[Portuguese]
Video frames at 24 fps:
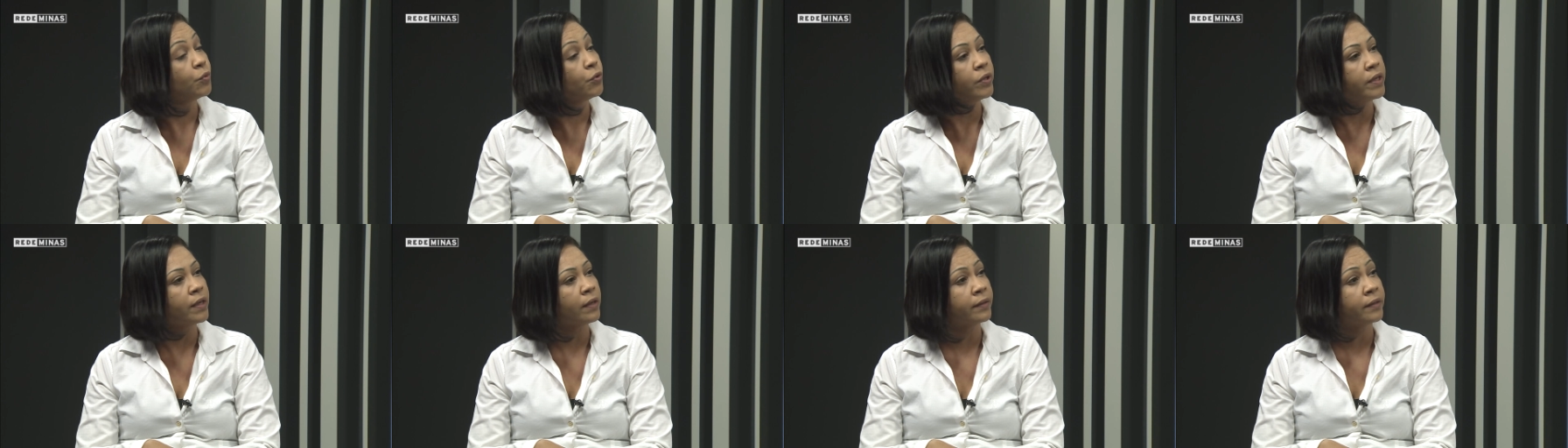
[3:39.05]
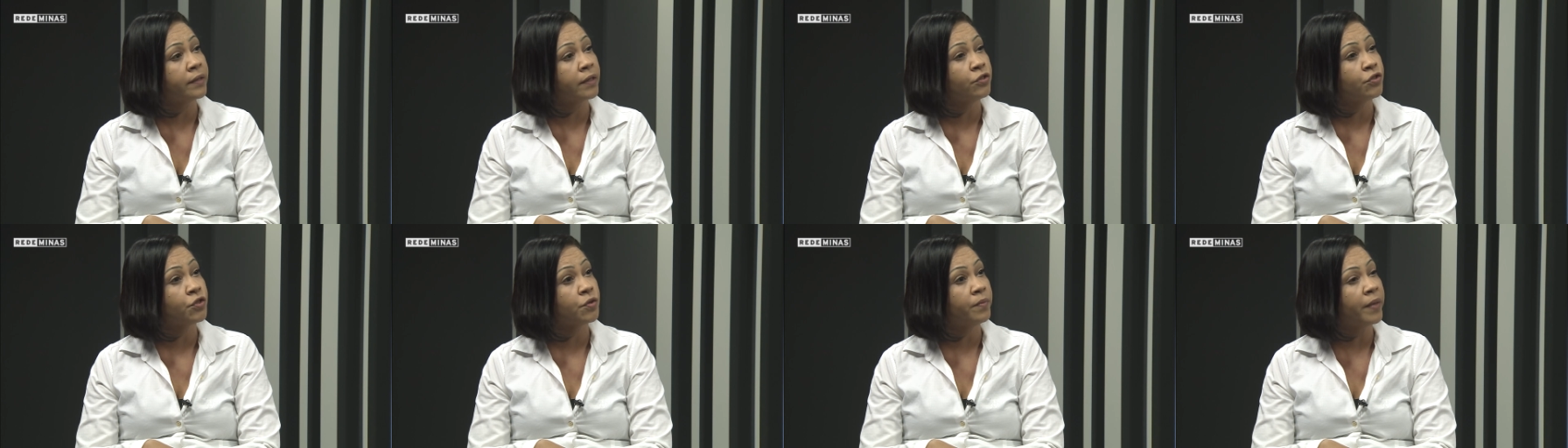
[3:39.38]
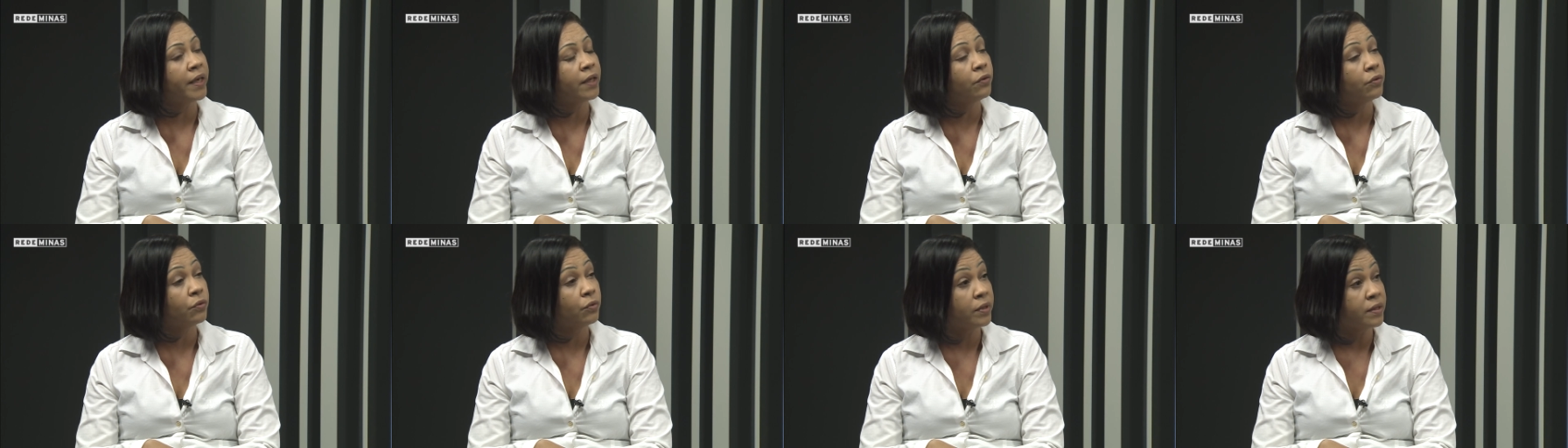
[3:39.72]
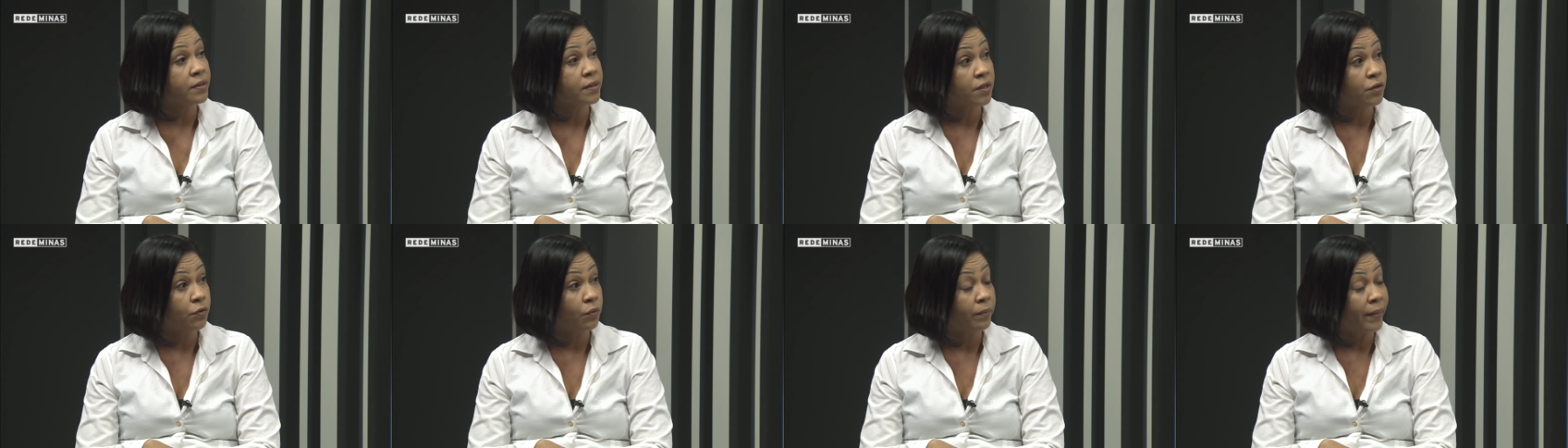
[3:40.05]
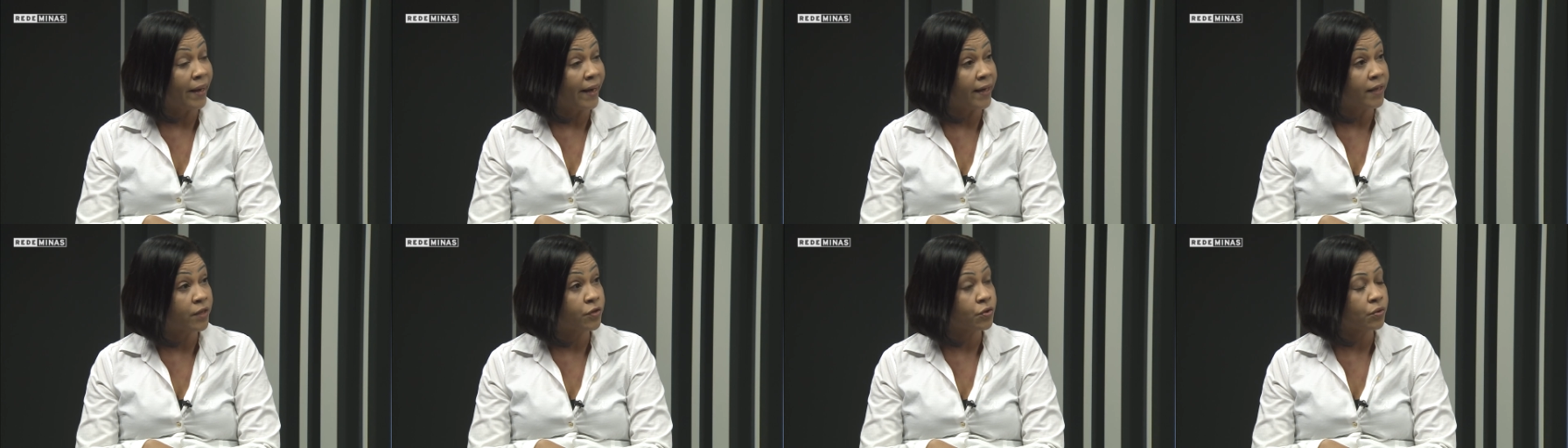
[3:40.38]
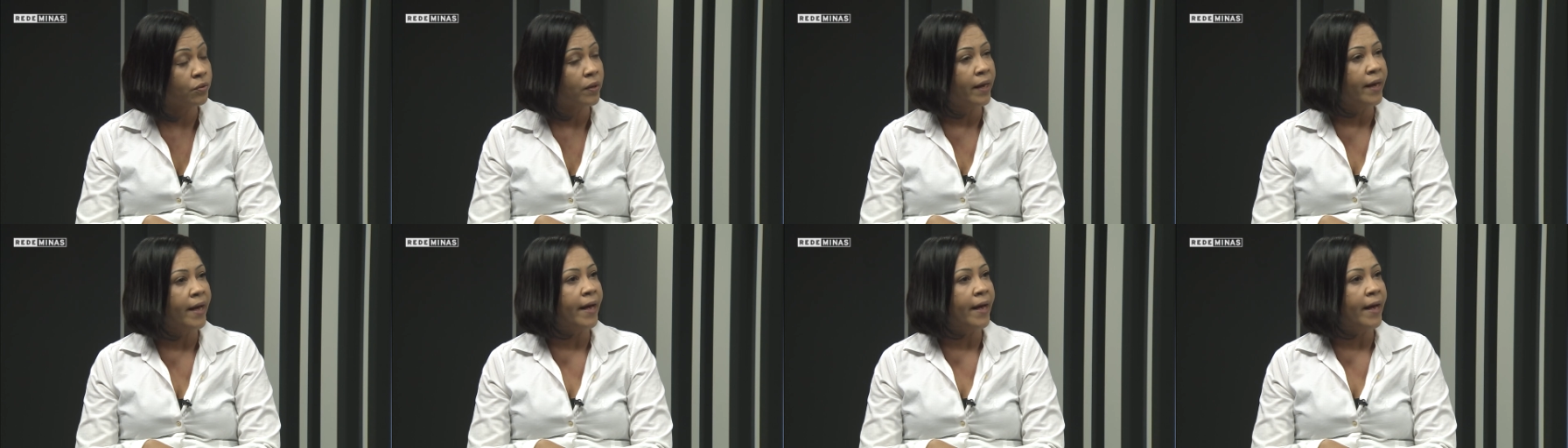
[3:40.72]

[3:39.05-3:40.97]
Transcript: do atendimento do ensino médio